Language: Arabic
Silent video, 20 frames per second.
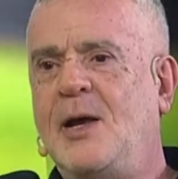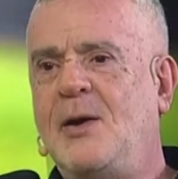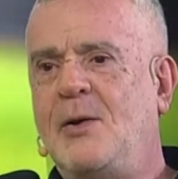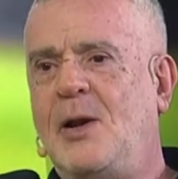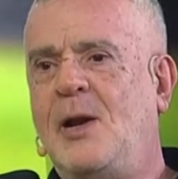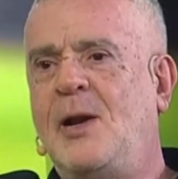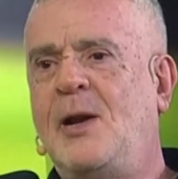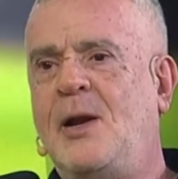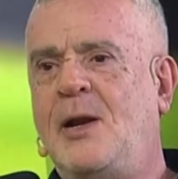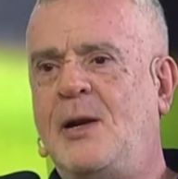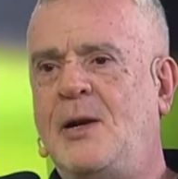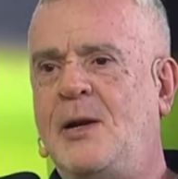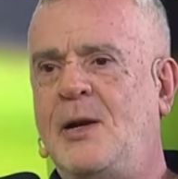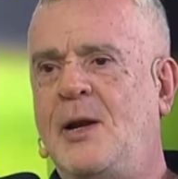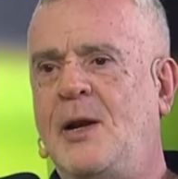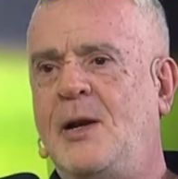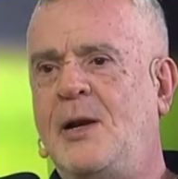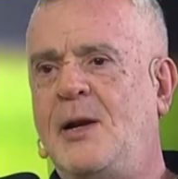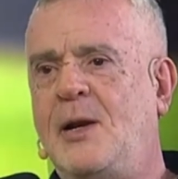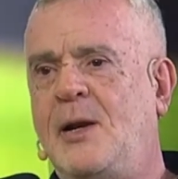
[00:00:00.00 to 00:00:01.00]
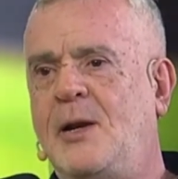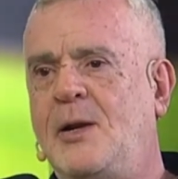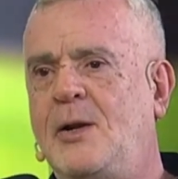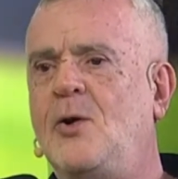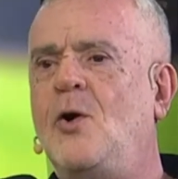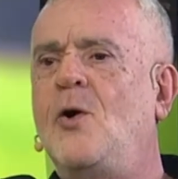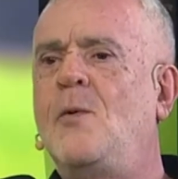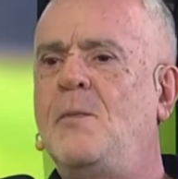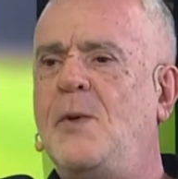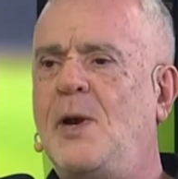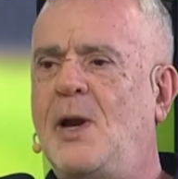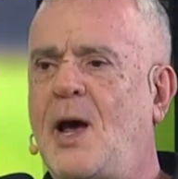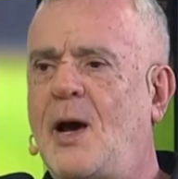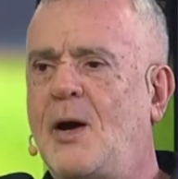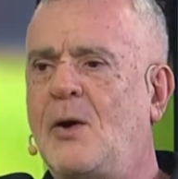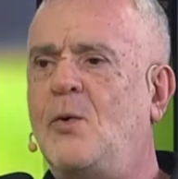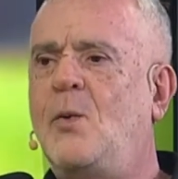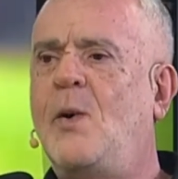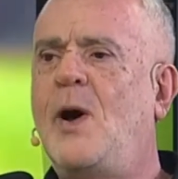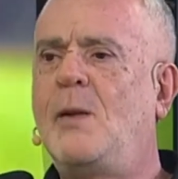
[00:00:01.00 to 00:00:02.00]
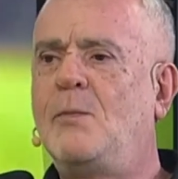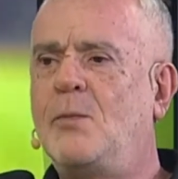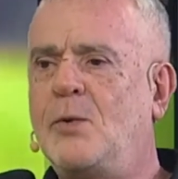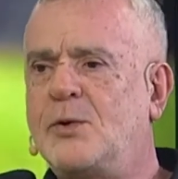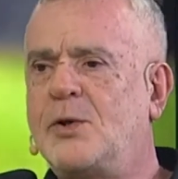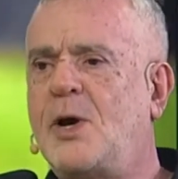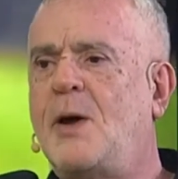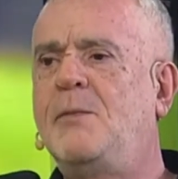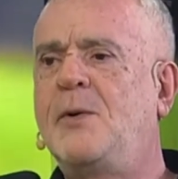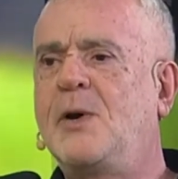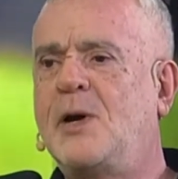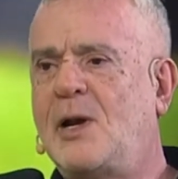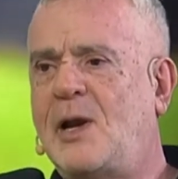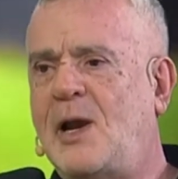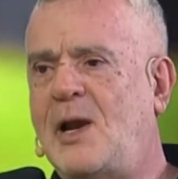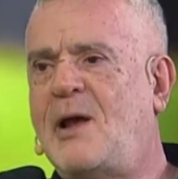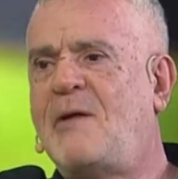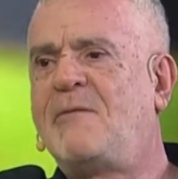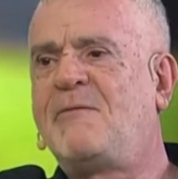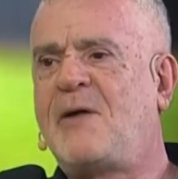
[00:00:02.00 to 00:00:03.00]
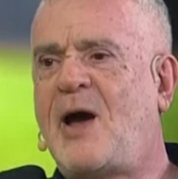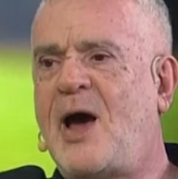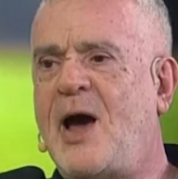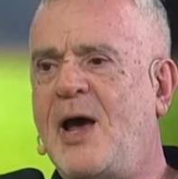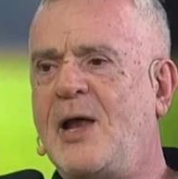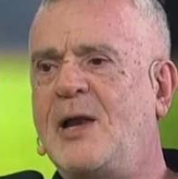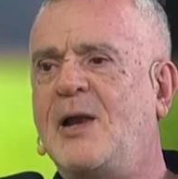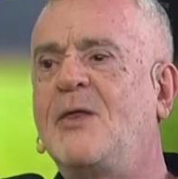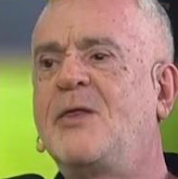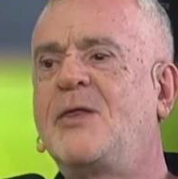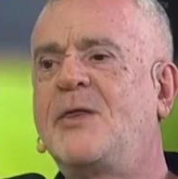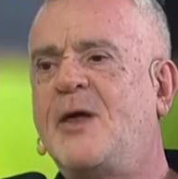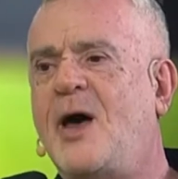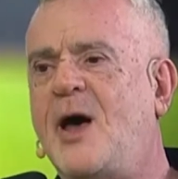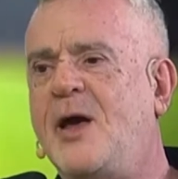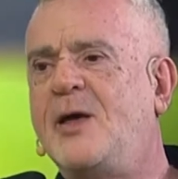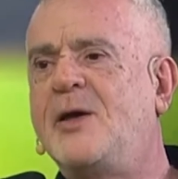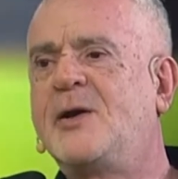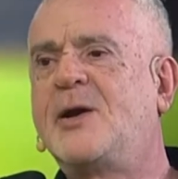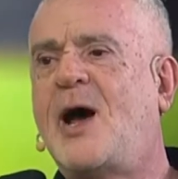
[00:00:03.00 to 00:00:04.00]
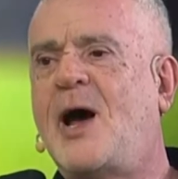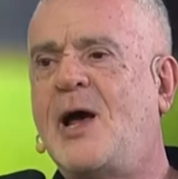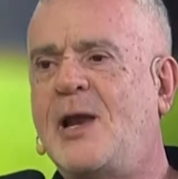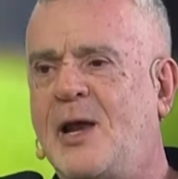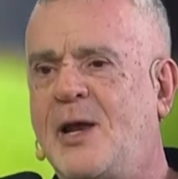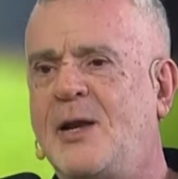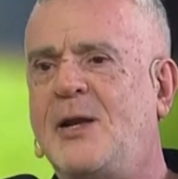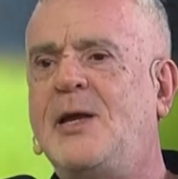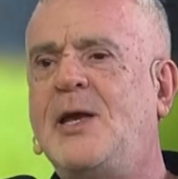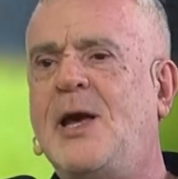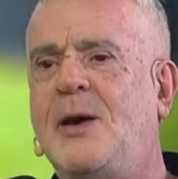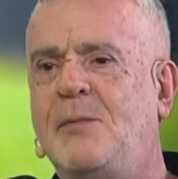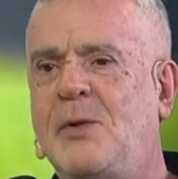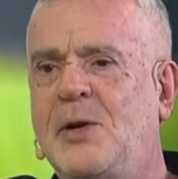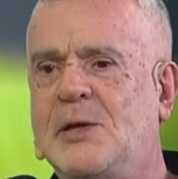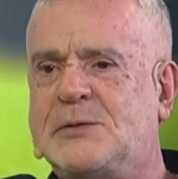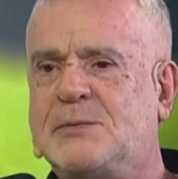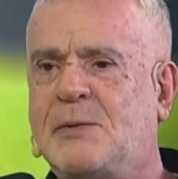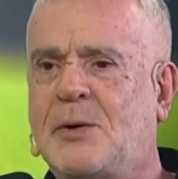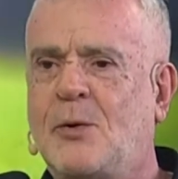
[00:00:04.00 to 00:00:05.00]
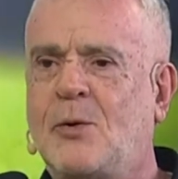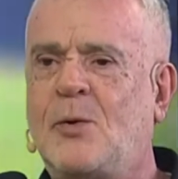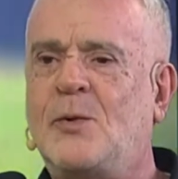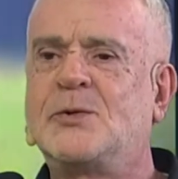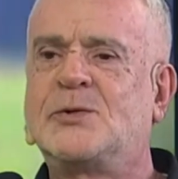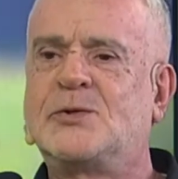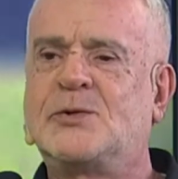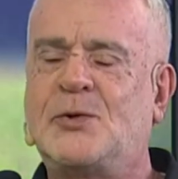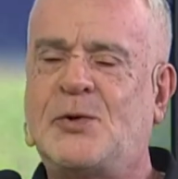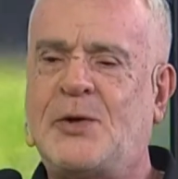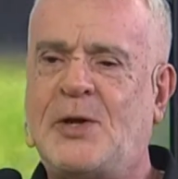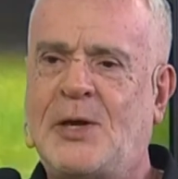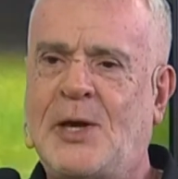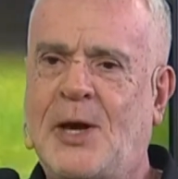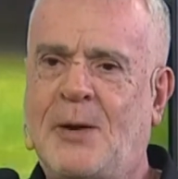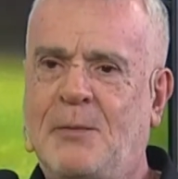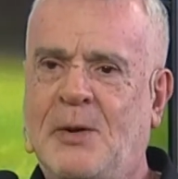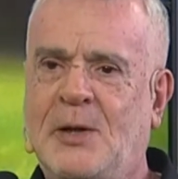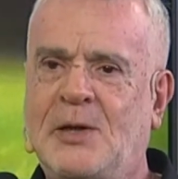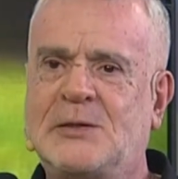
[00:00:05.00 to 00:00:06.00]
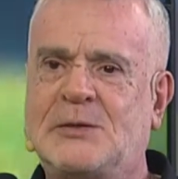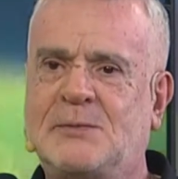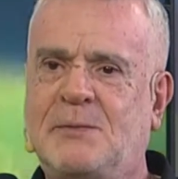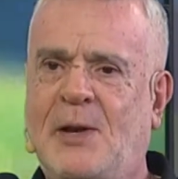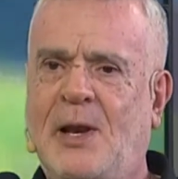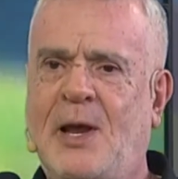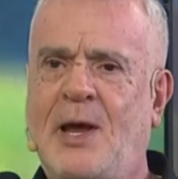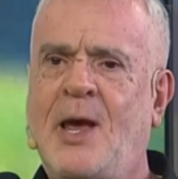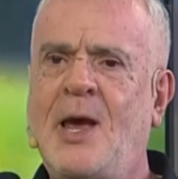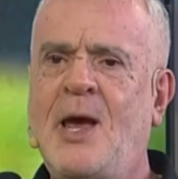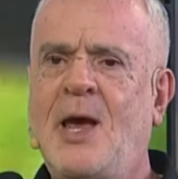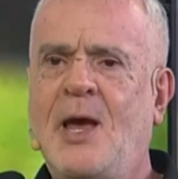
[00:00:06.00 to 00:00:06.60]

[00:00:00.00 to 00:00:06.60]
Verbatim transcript: اليوم الأقوال مطابقة للأفعال الظاهرة علنية بالنسبة للعنصرية بالنسبة